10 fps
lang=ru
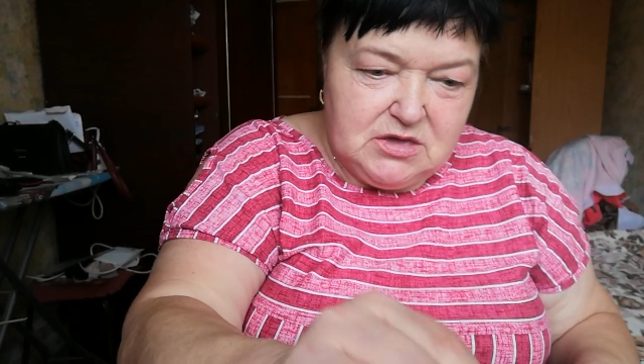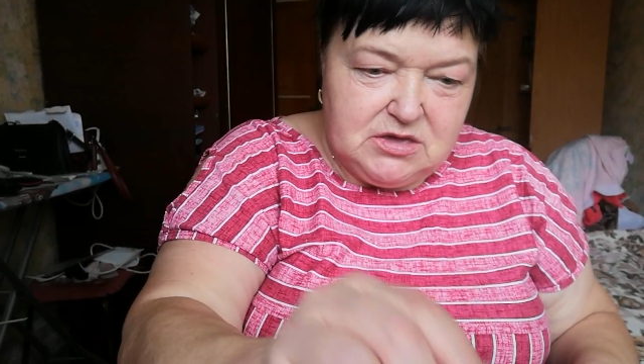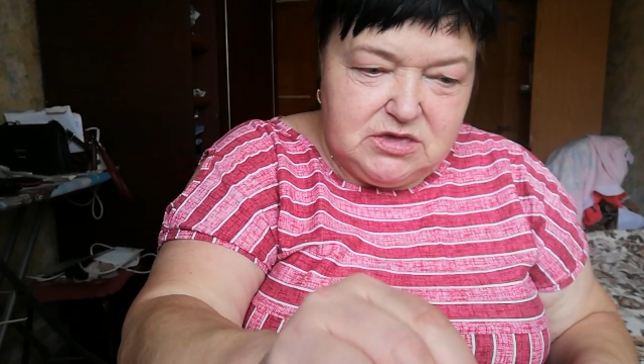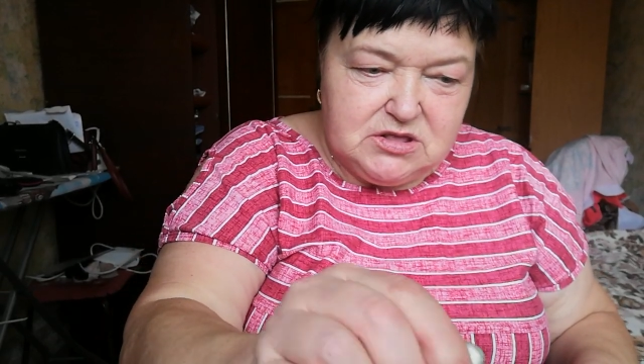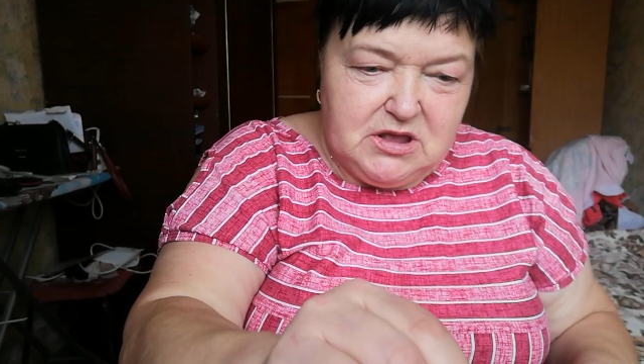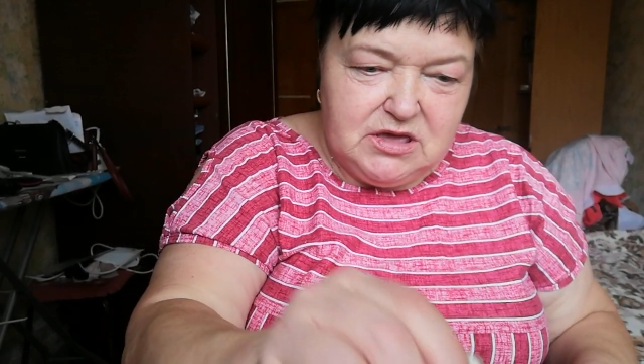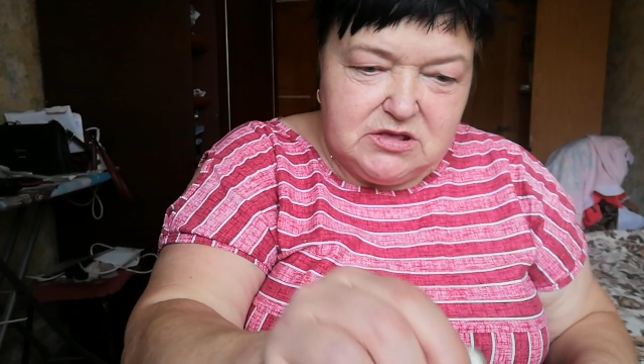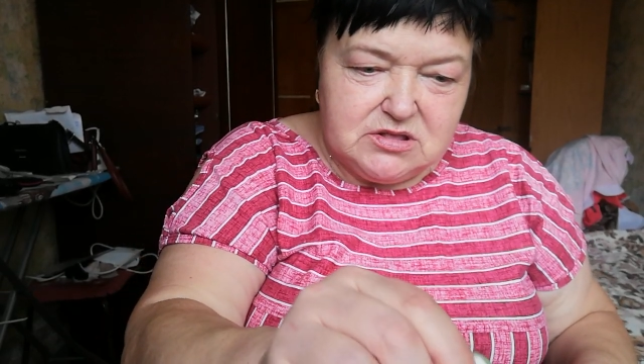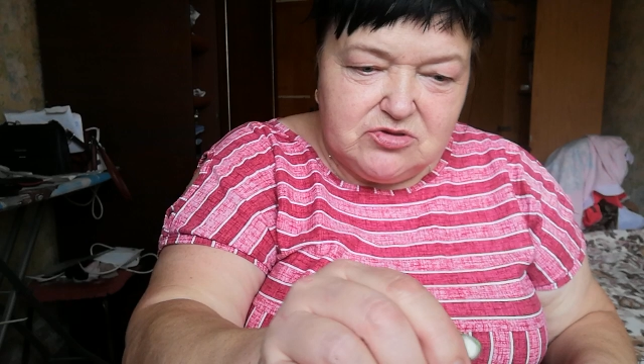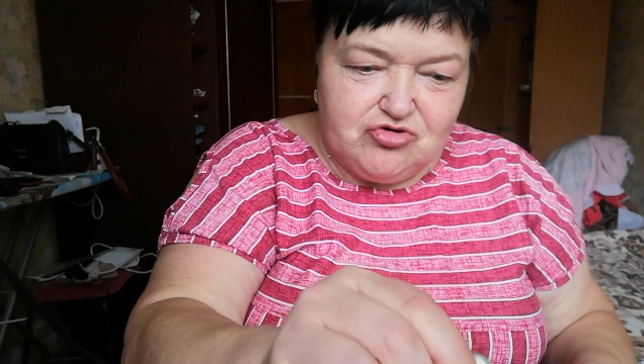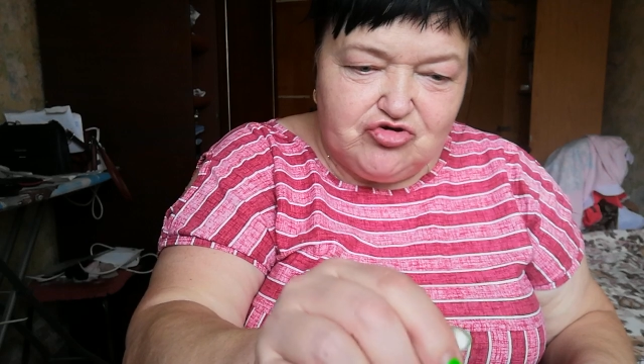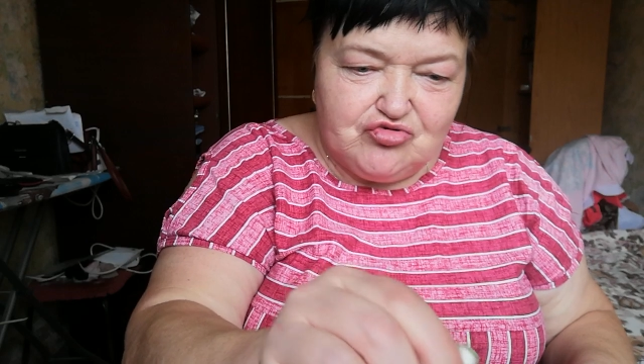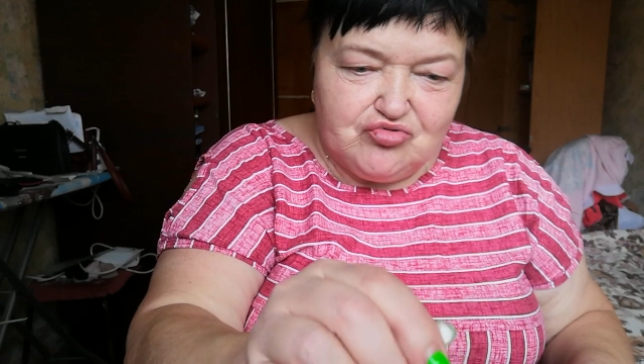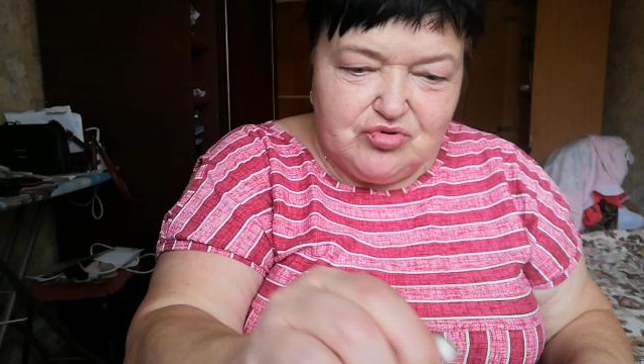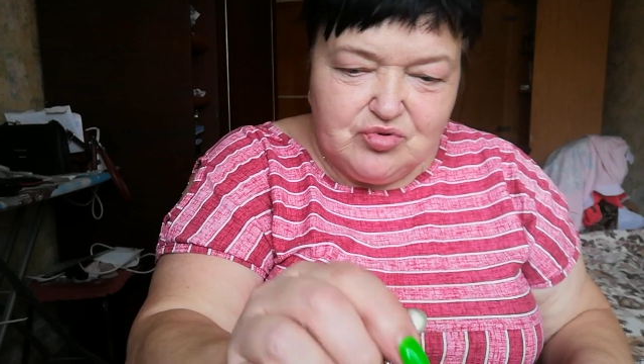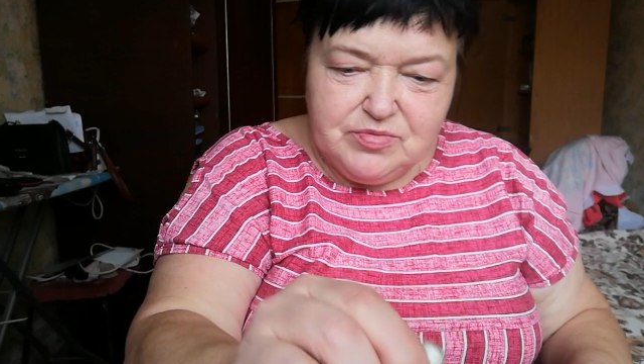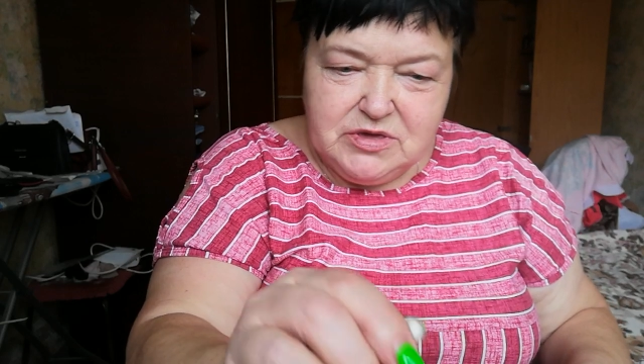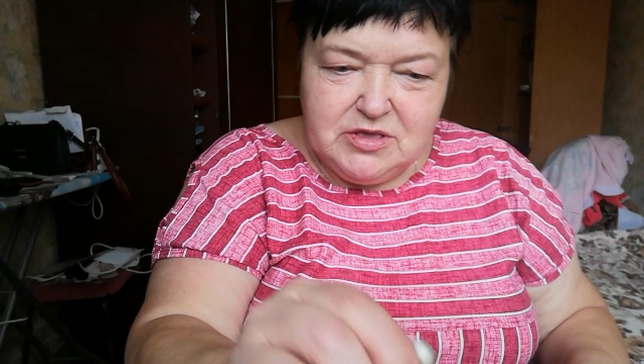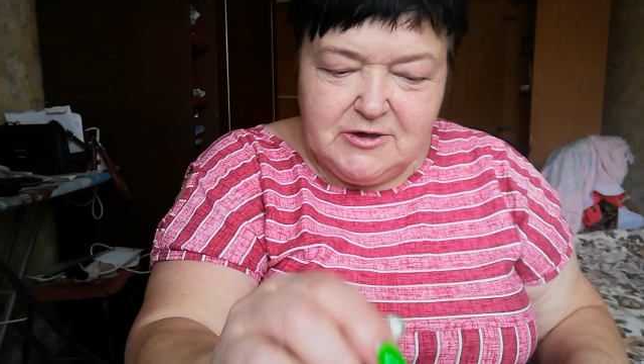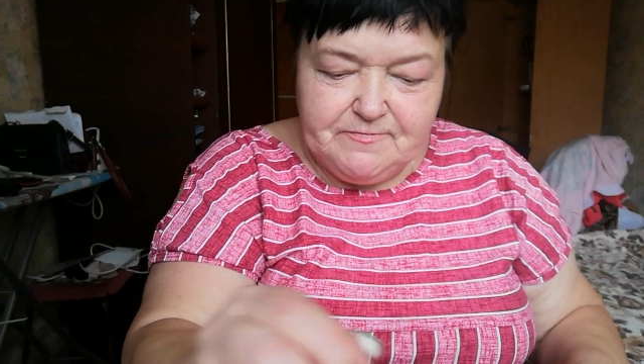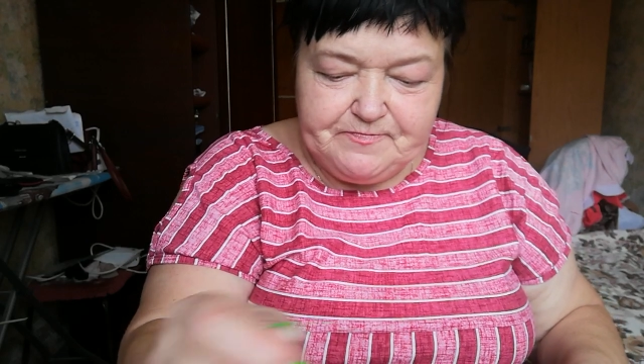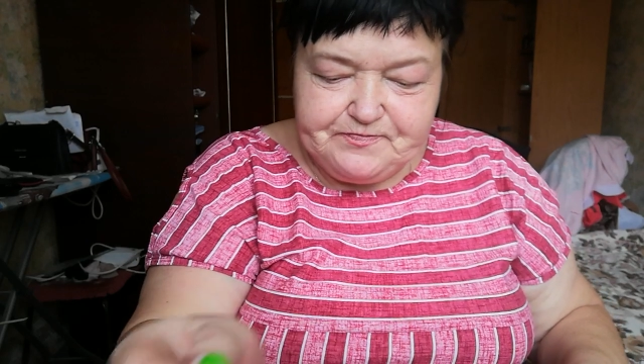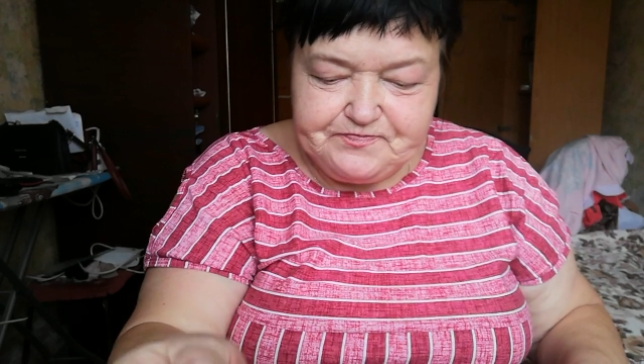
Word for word: Еда это чудо у меня.